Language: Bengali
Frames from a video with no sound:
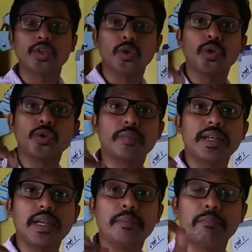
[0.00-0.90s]
তখন
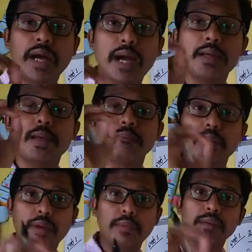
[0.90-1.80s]
তোমাদের মা বা
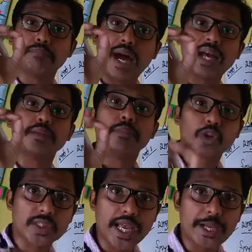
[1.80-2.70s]
বাবা ভাত
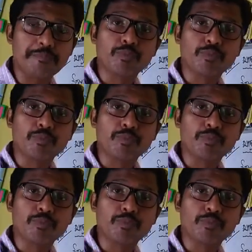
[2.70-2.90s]
বসায়